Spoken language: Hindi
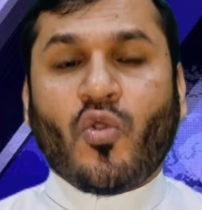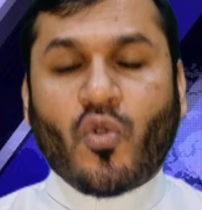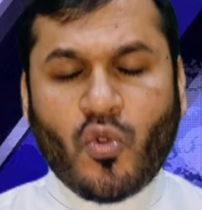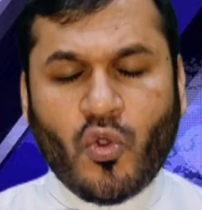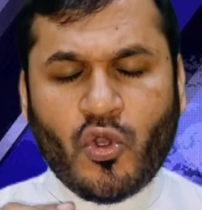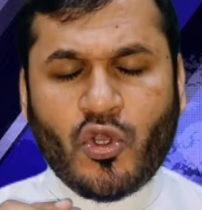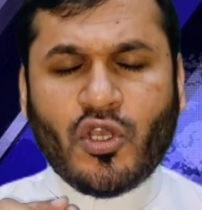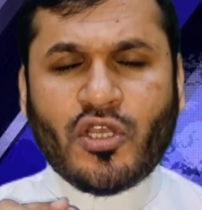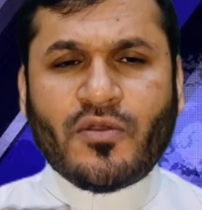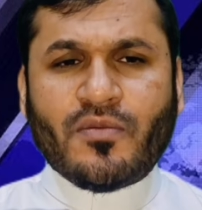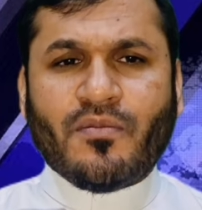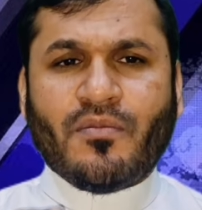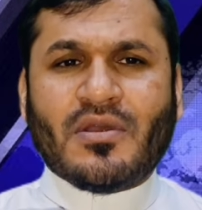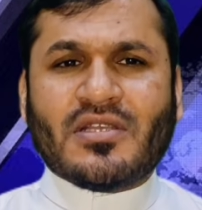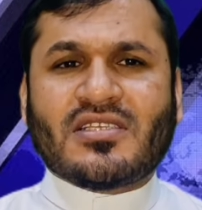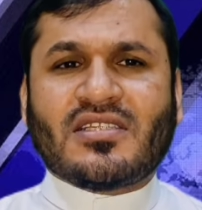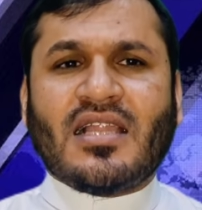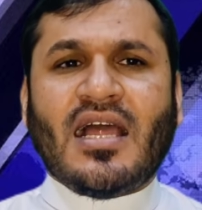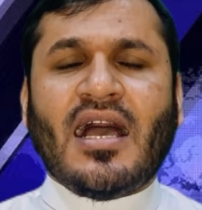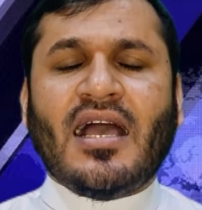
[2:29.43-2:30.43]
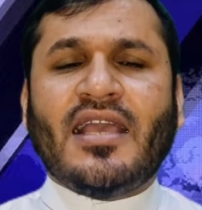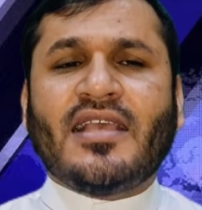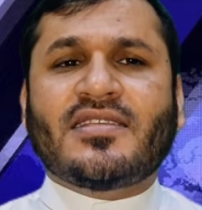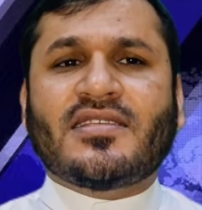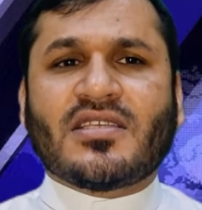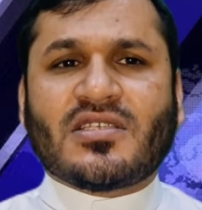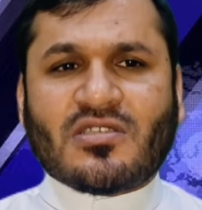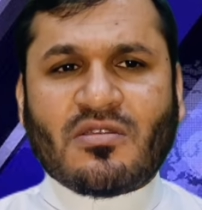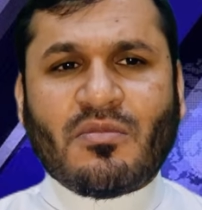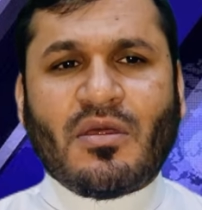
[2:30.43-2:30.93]
कोई मसला है
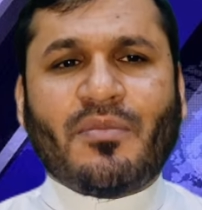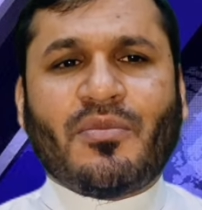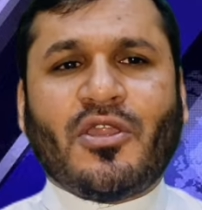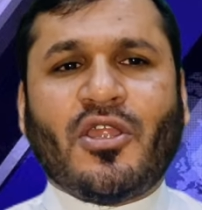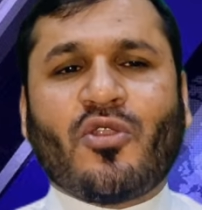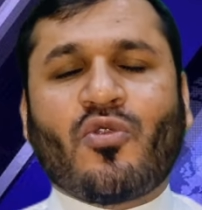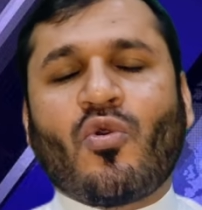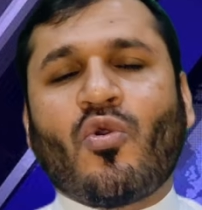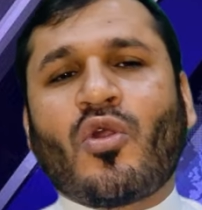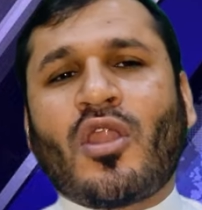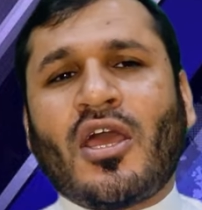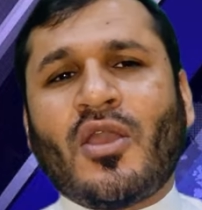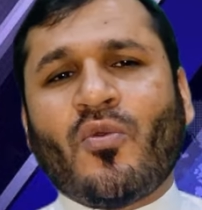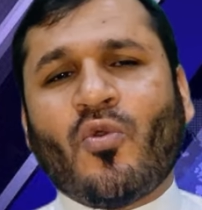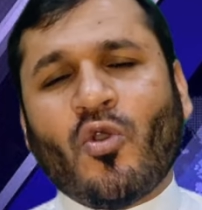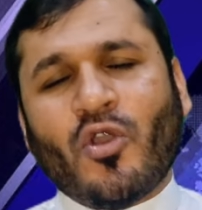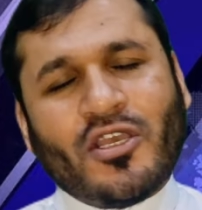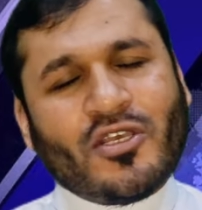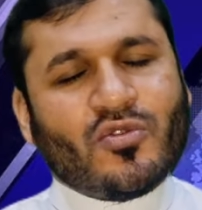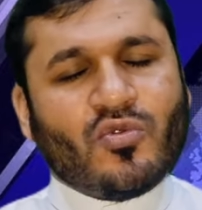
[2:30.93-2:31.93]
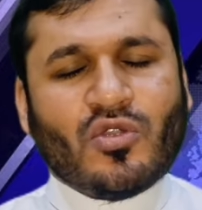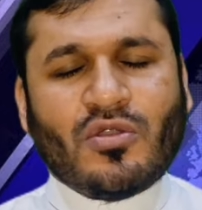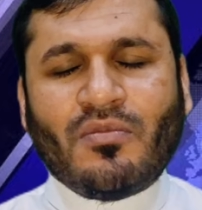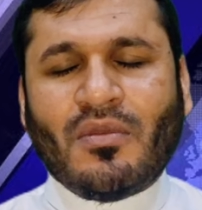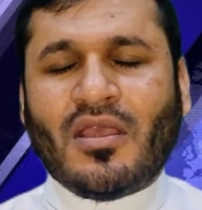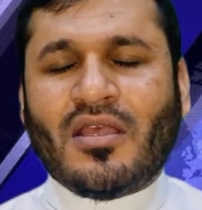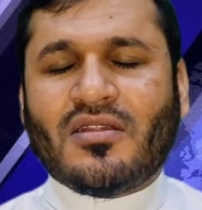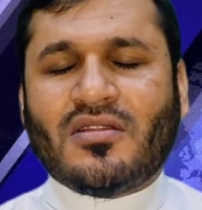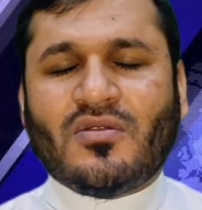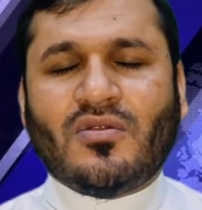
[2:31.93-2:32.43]
सिस्टम अपडेट हो रहा है वो एक दिन
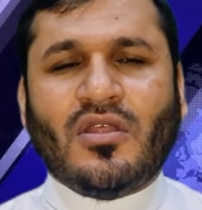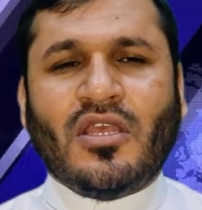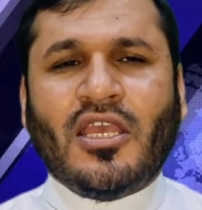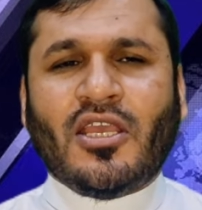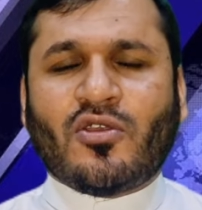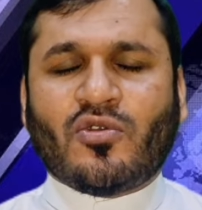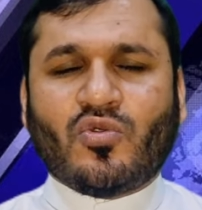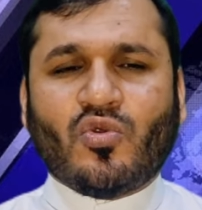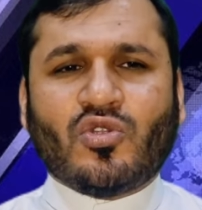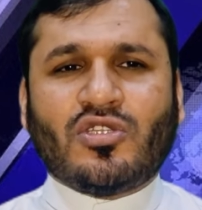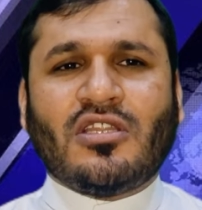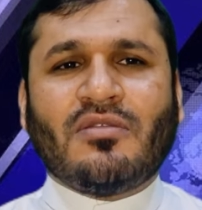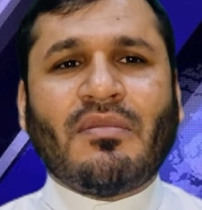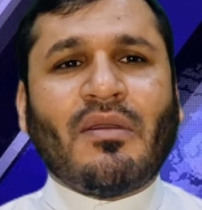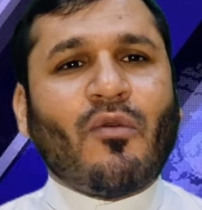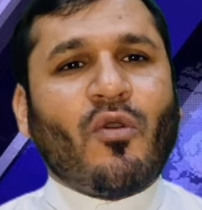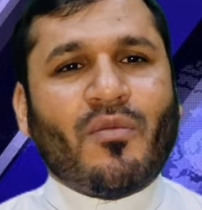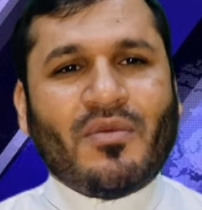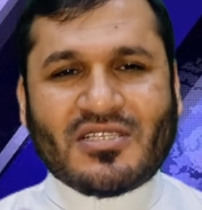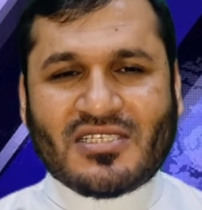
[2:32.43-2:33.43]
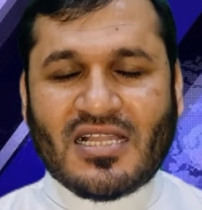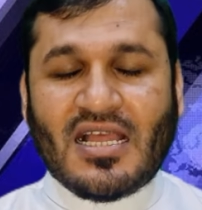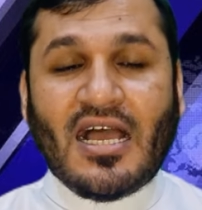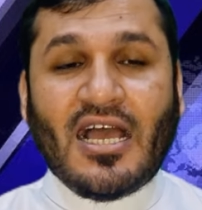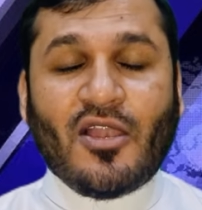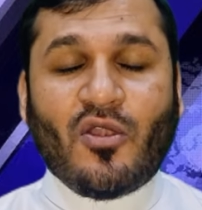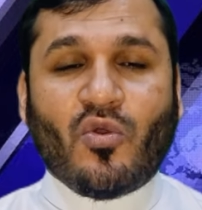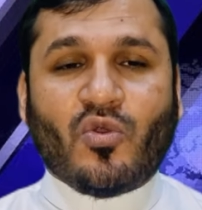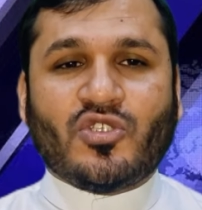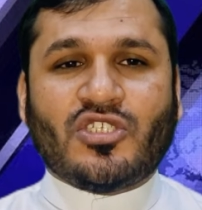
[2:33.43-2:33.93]
में एक दो दिन में वो मसला
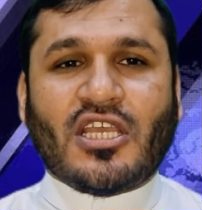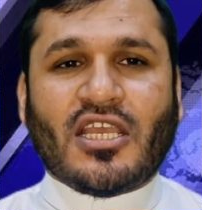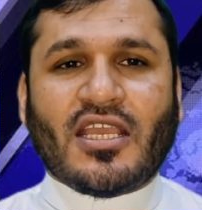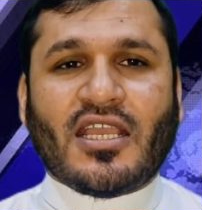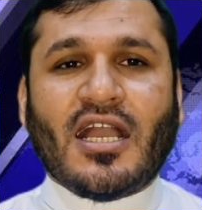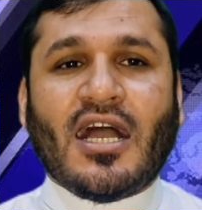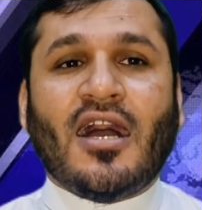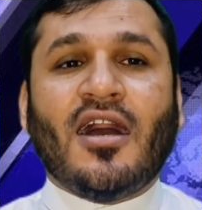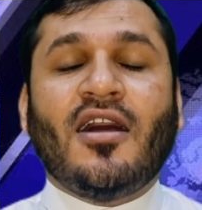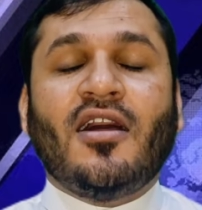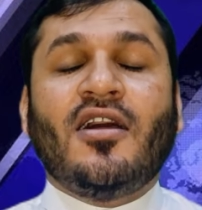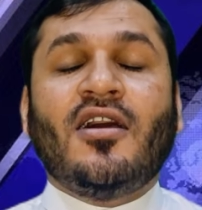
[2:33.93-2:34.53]
हल हो जाएगा